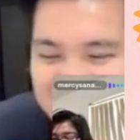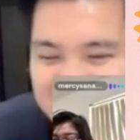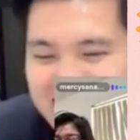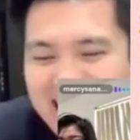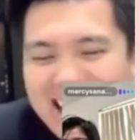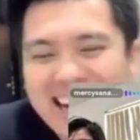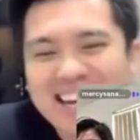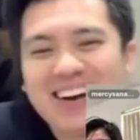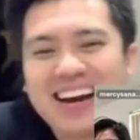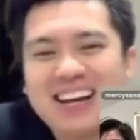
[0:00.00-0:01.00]
mahal na
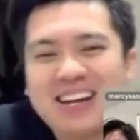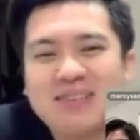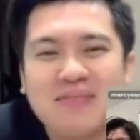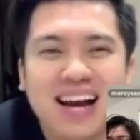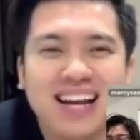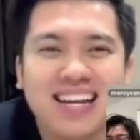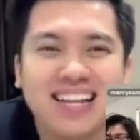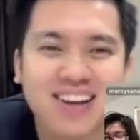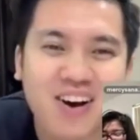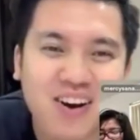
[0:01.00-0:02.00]
mahal na to.
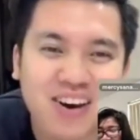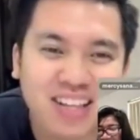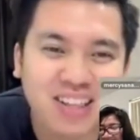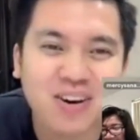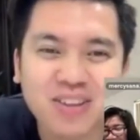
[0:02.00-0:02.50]
Ano na natin.